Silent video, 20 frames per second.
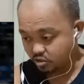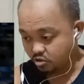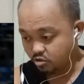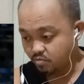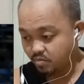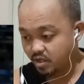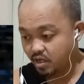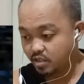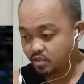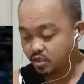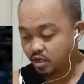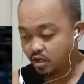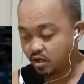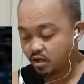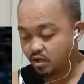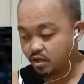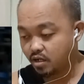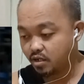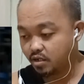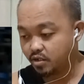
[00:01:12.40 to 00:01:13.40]
Oh,
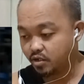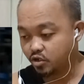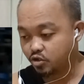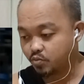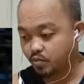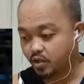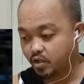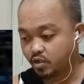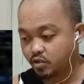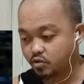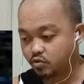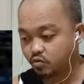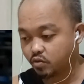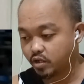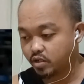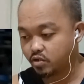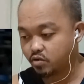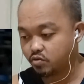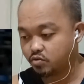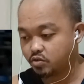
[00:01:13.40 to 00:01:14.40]
magandang experience to
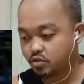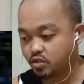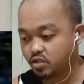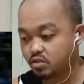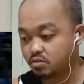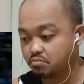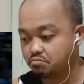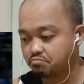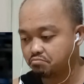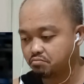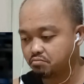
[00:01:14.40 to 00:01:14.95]
kay Coach Kit.